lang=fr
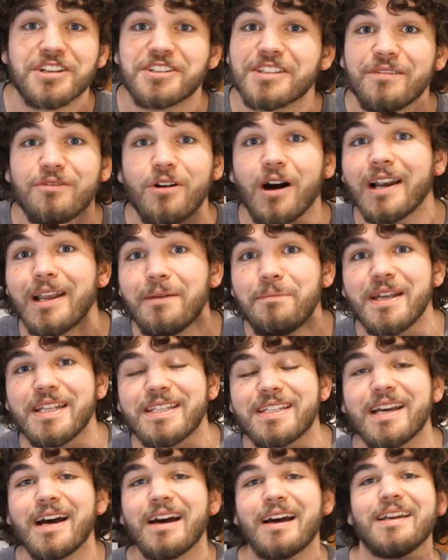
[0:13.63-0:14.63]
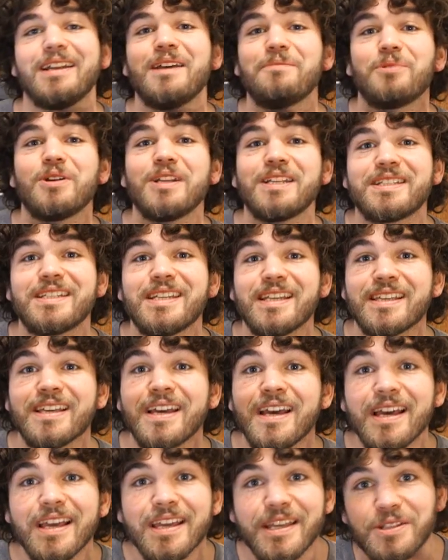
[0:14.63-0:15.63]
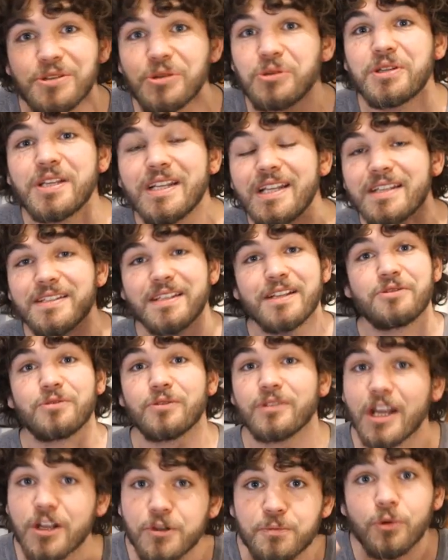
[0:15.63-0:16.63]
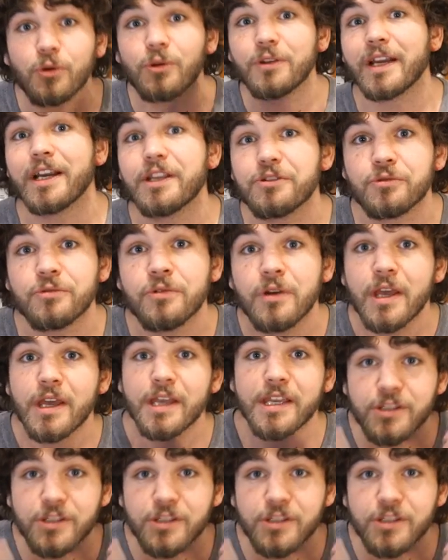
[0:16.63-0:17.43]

à savoir les médias et les politiques, ils utilisent des sondages pour une raison.